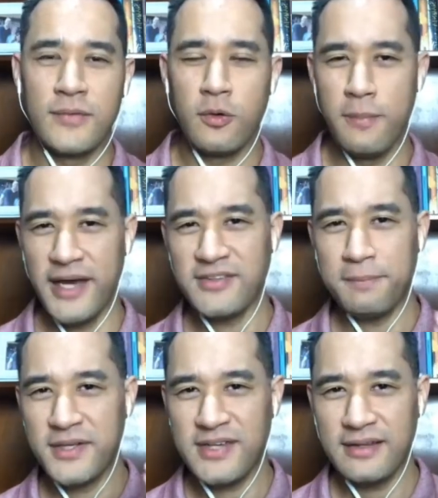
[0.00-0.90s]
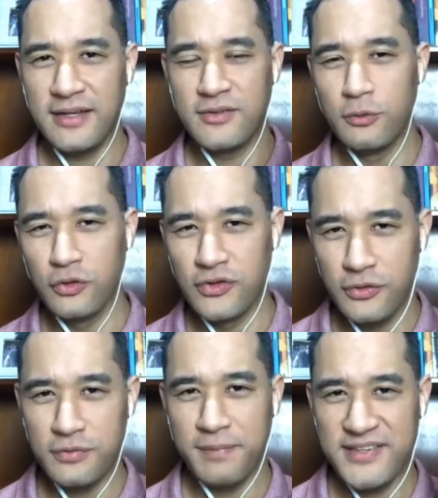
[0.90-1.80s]
Começa a prestar atenção nos
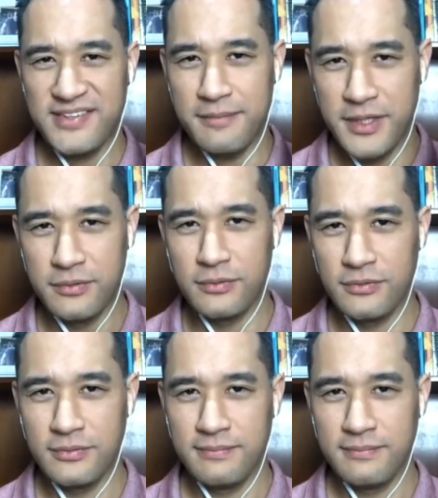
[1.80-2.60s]
seus pensamentos.